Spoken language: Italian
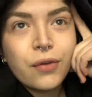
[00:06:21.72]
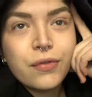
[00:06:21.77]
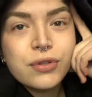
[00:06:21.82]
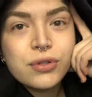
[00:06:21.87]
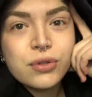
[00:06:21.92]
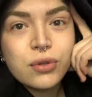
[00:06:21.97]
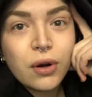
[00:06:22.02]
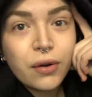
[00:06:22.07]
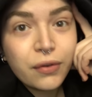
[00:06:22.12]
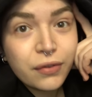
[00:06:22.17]
Ho
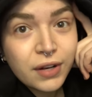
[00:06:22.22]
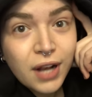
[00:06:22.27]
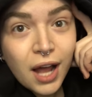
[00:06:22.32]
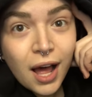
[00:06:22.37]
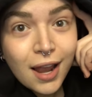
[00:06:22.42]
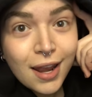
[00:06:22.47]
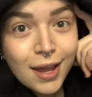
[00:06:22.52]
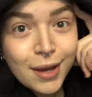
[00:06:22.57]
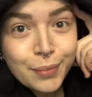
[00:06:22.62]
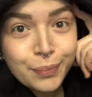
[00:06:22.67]
visto la
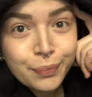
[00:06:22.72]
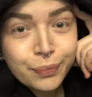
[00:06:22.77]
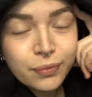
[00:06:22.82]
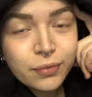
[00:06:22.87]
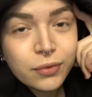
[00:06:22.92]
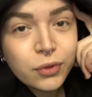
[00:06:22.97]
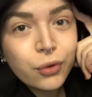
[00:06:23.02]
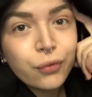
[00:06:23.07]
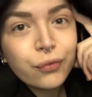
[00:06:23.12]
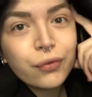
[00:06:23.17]
finale
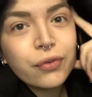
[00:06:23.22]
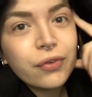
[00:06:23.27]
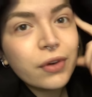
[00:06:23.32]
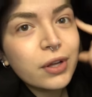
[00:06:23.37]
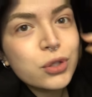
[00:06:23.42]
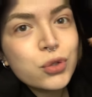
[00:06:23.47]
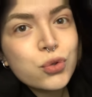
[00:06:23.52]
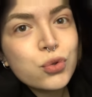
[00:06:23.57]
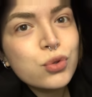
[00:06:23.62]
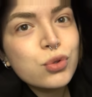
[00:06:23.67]
non vi
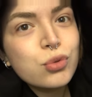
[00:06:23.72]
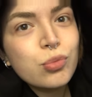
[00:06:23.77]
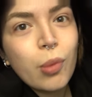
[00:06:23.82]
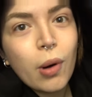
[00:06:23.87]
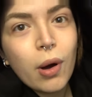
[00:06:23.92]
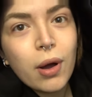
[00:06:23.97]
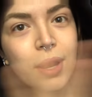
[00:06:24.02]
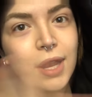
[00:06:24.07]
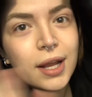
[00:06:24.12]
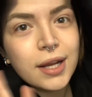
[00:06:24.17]
faccio
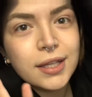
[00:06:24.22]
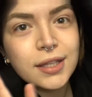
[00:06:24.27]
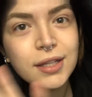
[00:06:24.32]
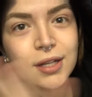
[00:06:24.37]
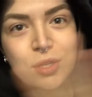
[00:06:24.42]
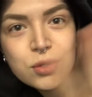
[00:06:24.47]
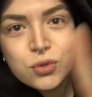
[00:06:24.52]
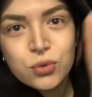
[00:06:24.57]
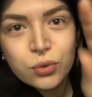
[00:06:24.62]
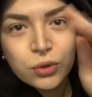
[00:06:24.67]
spoiler di
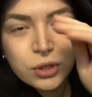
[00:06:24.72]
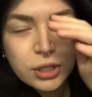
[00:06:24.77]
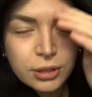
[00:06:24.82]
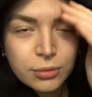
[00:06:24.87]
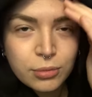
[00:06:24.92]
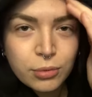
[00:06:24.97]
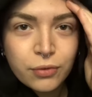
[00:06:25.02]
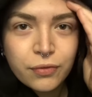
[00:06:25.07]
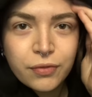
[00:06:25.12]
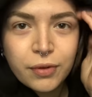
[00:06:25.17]
nessun
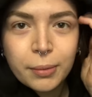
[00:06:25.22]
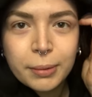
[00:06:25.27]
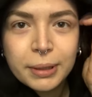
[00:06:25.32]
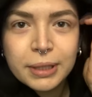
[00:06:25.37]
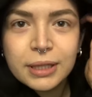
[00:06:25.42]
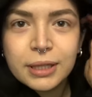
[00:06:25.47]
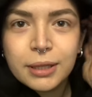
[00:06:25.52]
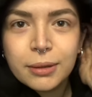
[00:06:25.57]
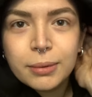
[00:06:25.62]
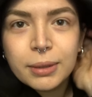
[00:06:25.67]
tipo
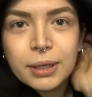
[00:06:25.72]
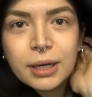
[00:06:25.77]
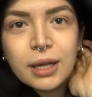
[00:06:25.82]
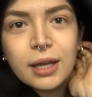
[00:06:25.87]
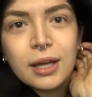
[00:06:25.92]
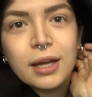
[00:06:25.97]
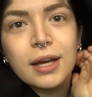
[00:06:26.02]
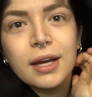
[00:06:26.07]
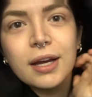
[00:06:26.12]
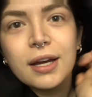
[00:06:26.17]
ovviamente
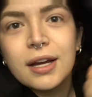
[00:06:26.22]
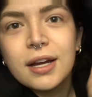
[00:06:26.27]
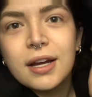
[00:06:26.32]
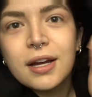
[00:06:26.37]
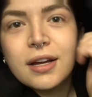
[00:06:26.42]
perché